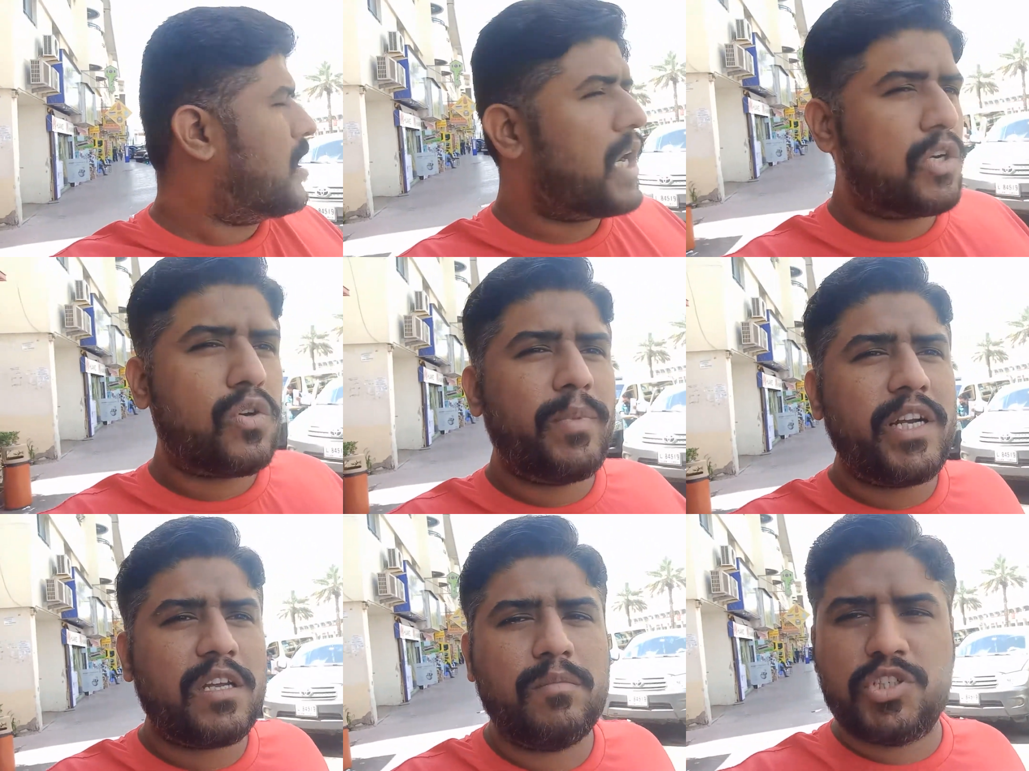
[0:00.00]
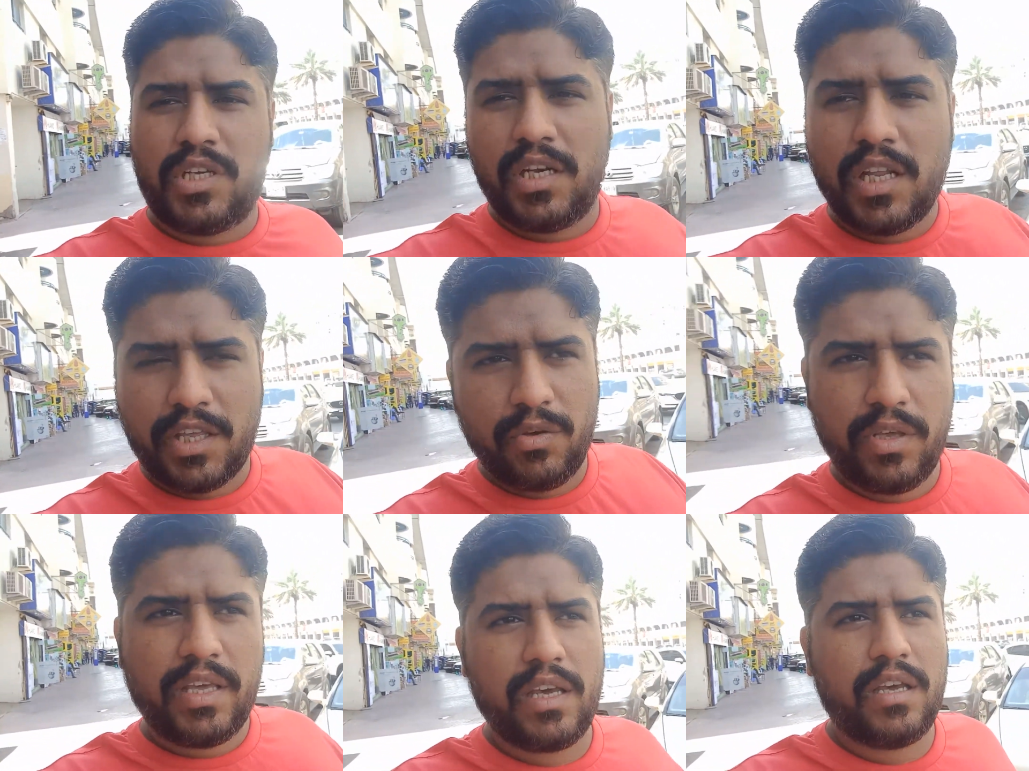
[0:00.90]
ऑटोमेटिक मशीन लगी
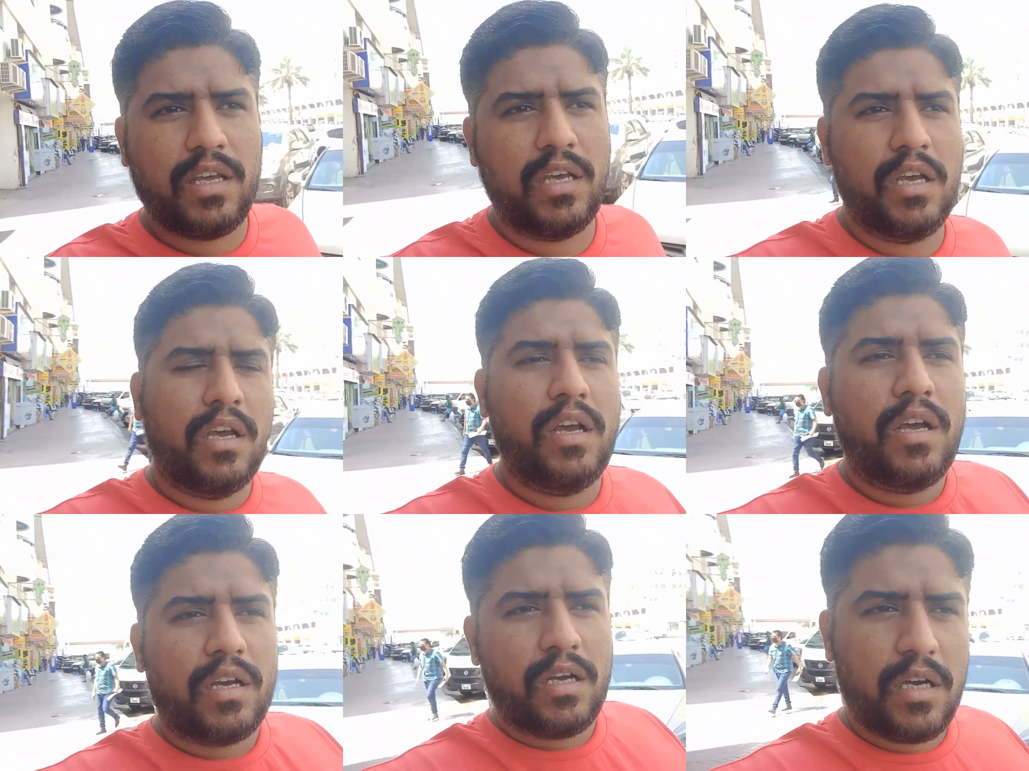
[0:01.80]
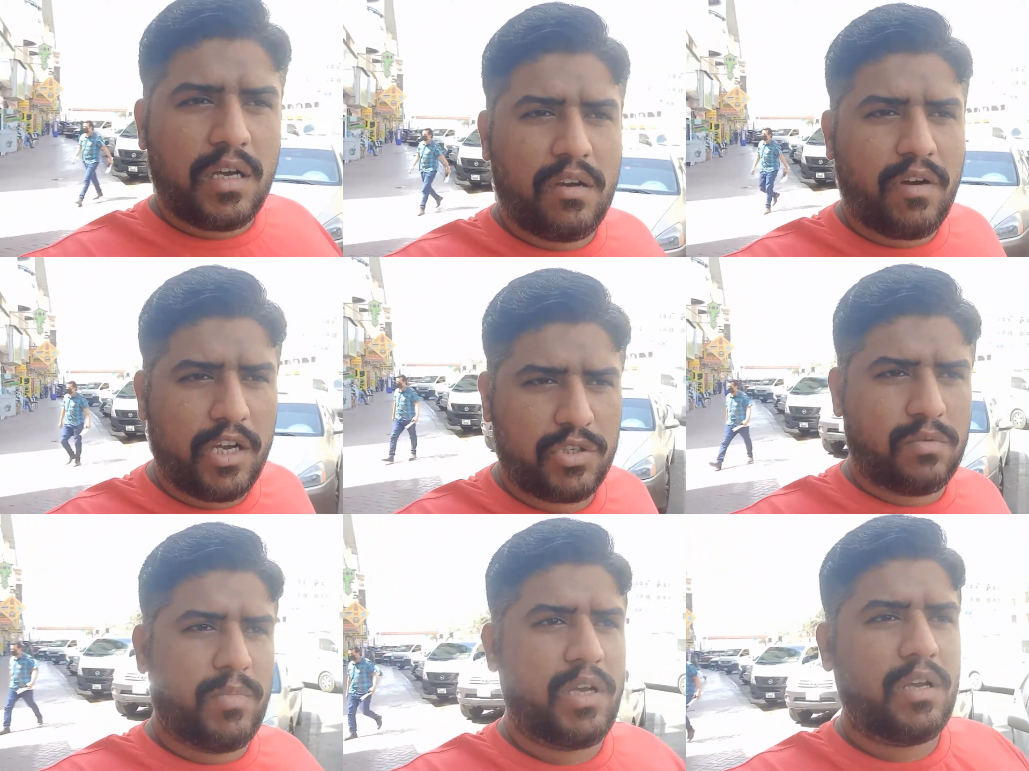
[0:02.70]
हुई है
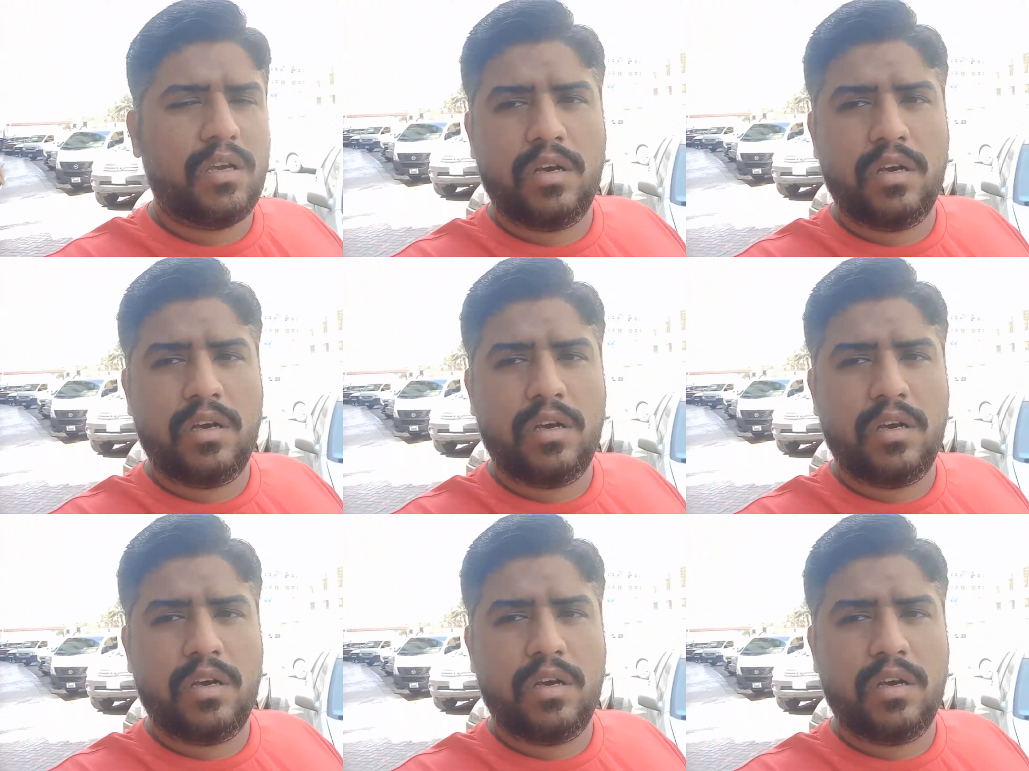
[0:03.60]
वाशरूम में